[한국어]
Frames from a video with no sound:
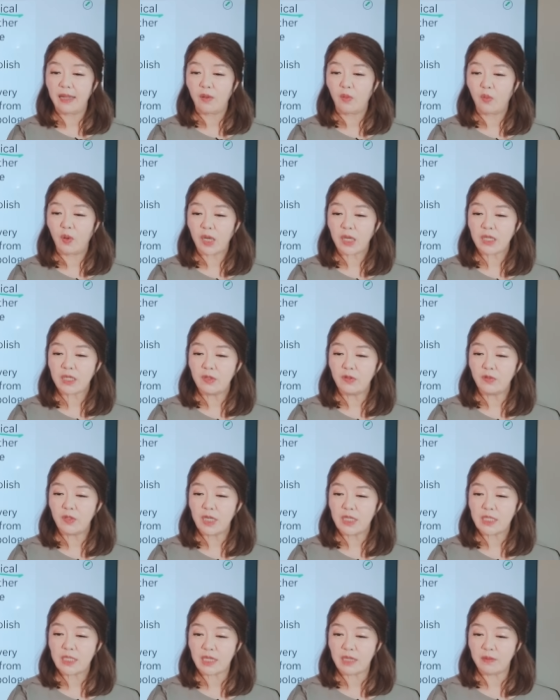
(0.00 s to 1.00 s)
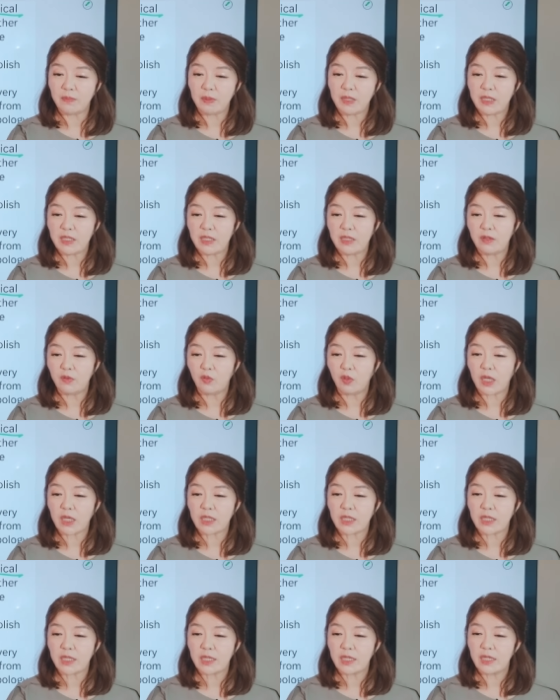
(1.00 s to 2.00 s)
워크 루나시 미친
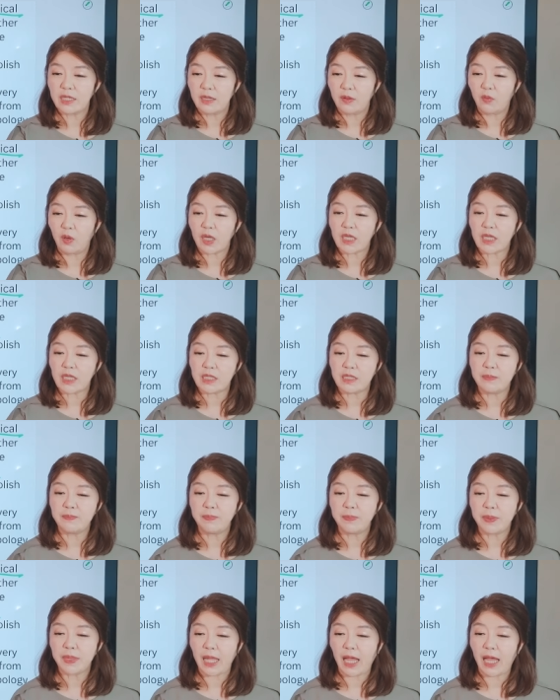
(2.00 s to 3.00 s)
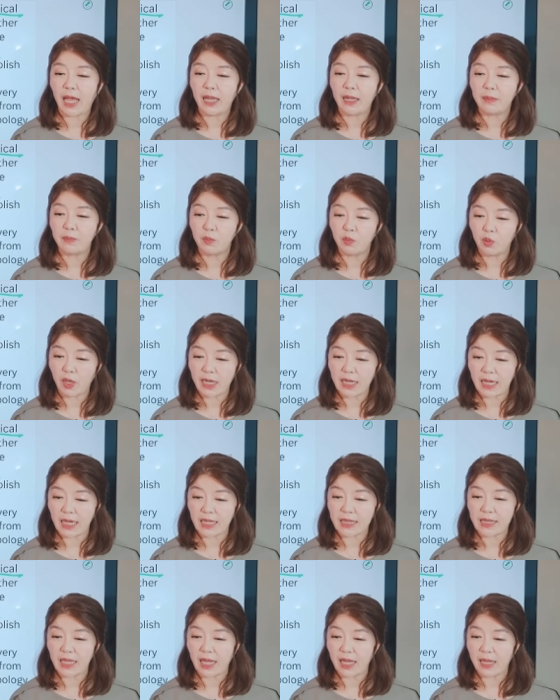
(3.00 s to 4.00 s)
워크 워키즘 다
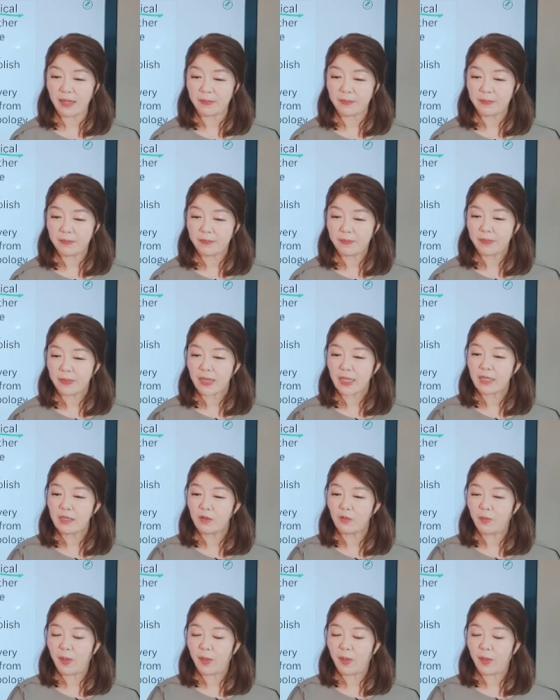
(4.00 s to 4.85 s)
몰아내겠다. 그리고